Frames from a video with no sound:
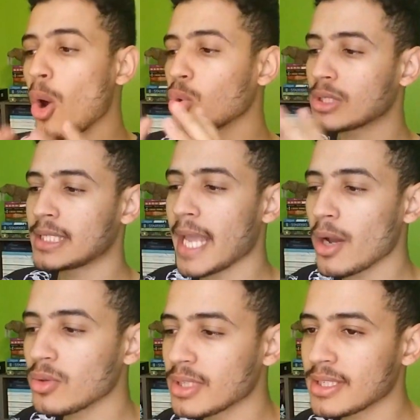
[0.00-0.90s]
Os
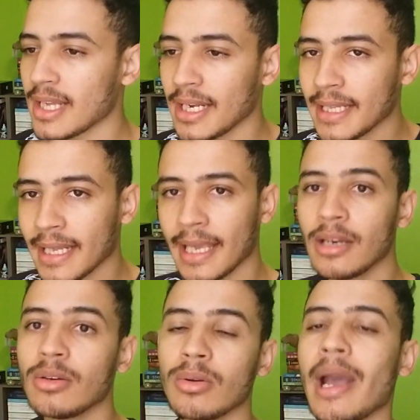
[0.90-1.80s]
deuses ali
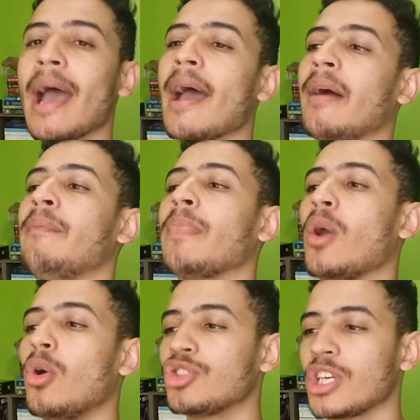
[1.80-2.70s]
daquele lugar
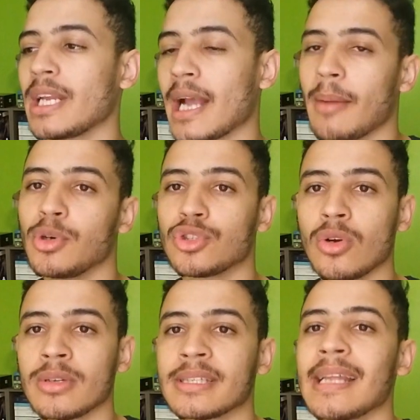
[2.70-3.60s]
onde ele acabou de
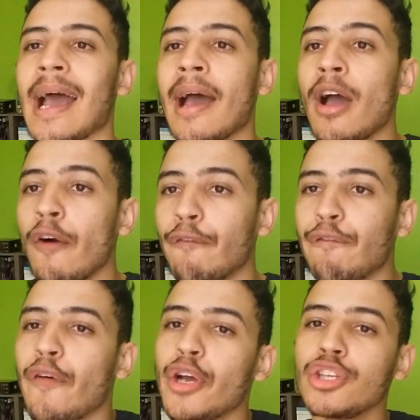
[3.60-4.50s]
conquistar
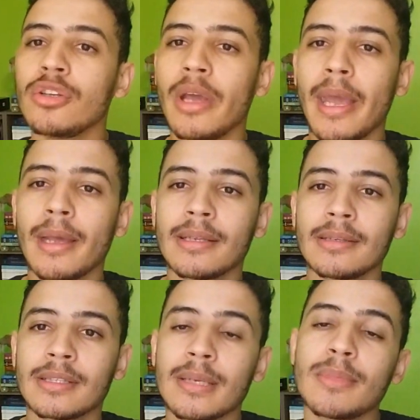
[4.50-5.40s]
foi é,
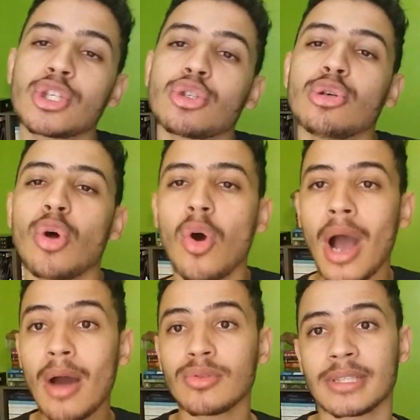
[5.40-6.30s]
se misturou
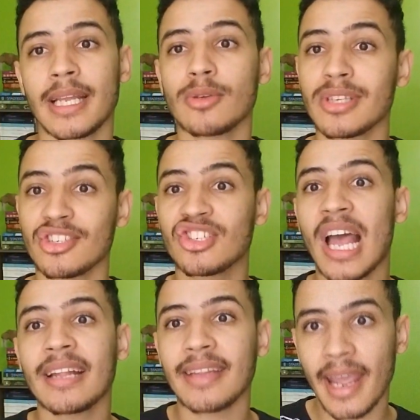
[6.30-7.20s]
aos deuses
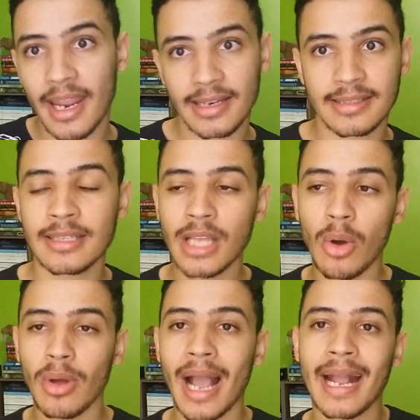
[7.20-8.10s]
já deles.
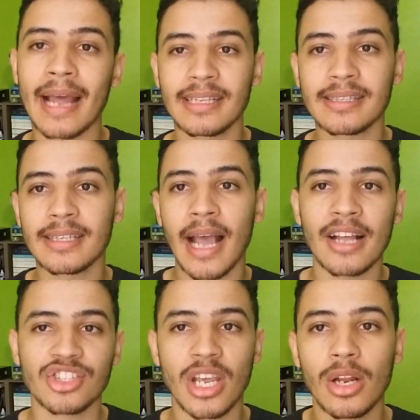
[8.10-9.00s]
Então, a cada
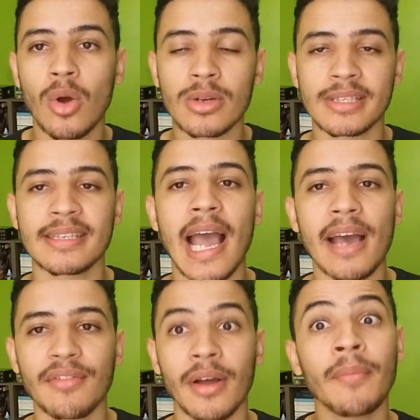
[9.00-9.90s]
cidade que ele
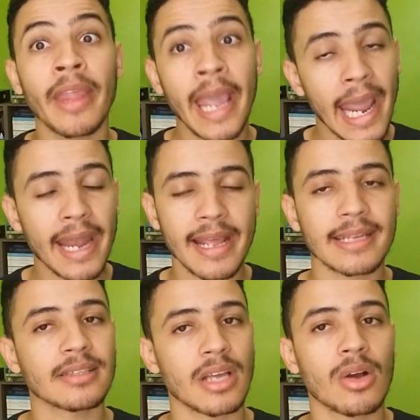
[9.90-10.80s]
conquistava, era
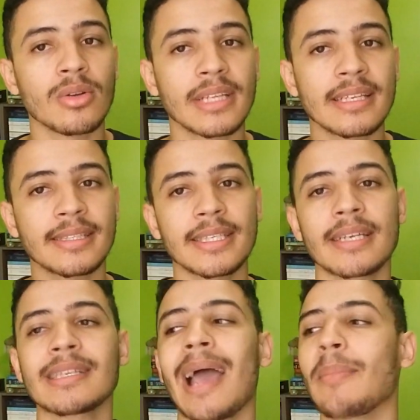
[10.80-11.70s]
isso que
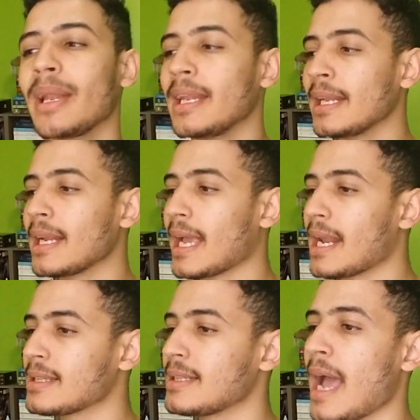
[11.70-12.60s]
acontecia, sabe? Ali
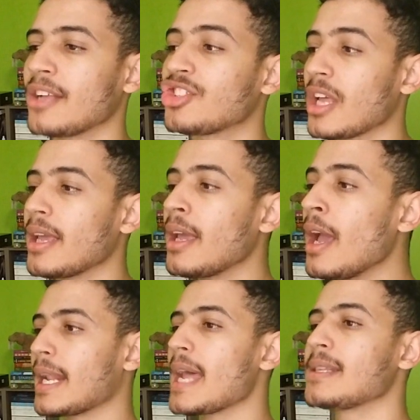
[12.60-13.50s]
naquela cidade tem
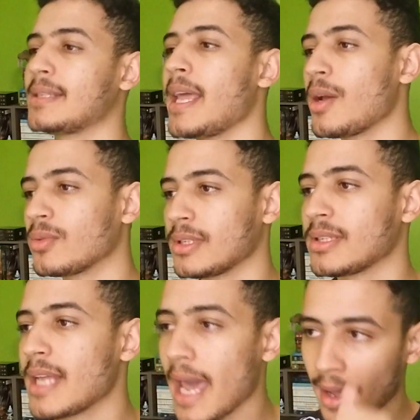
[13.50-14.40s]
três deuses,
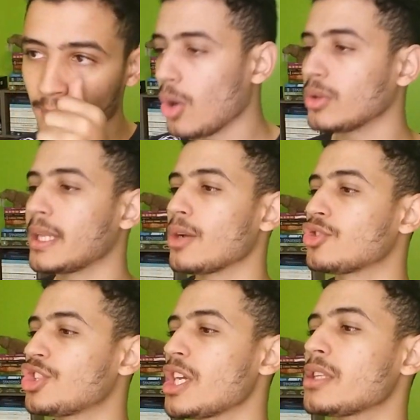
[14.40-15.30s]
né? O
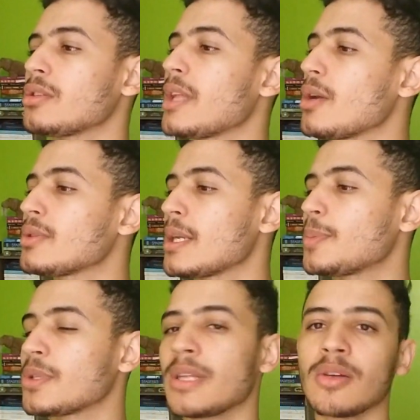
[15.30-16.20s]
deus X, o deus
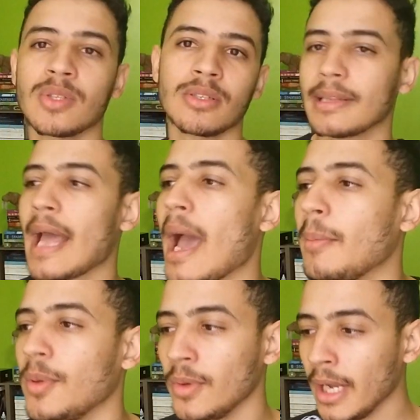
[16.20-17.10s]
Y e o deus
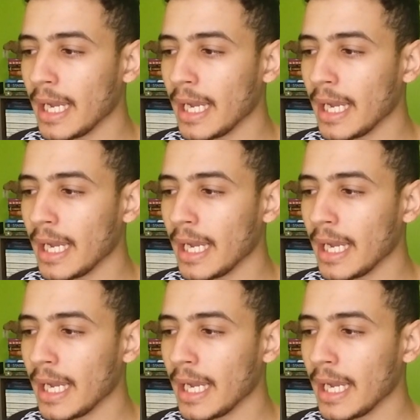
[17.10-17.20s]
W.